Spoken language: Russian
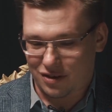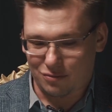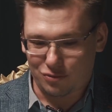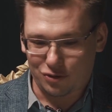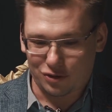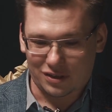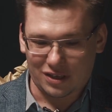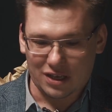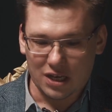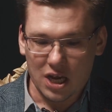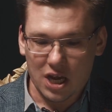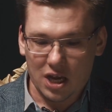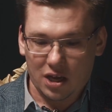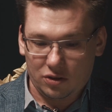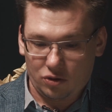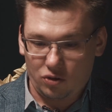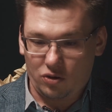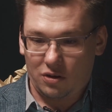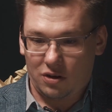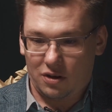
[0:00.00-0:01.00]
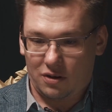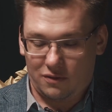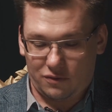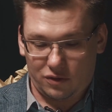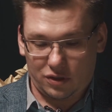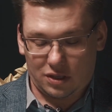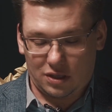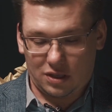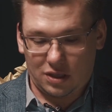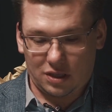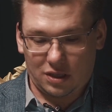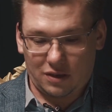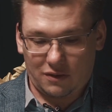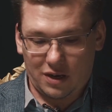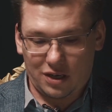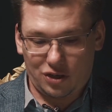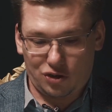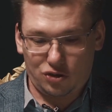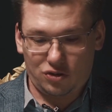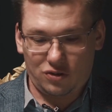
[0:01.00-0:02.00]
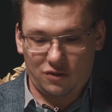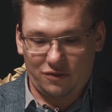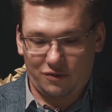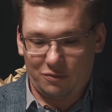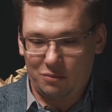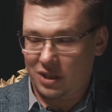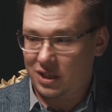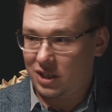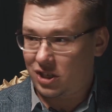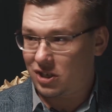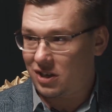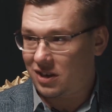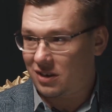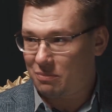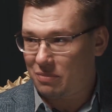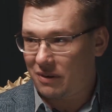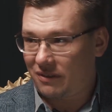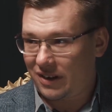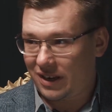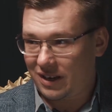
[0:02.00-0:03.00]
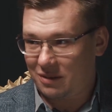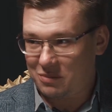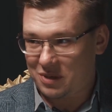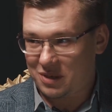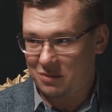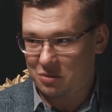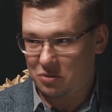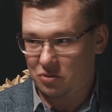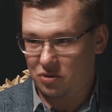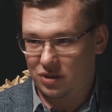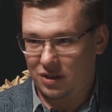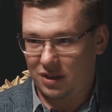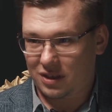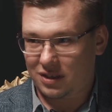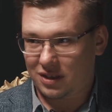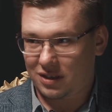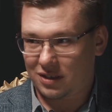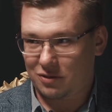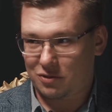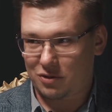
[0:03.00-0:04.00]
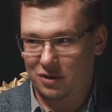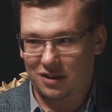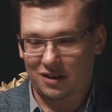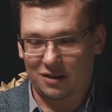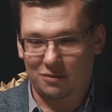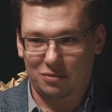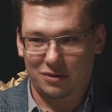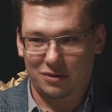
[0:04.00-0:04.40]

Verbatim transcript: угу. работы. Но вот давай чуть-чуть в менеджерах поваримся, потому что это такой как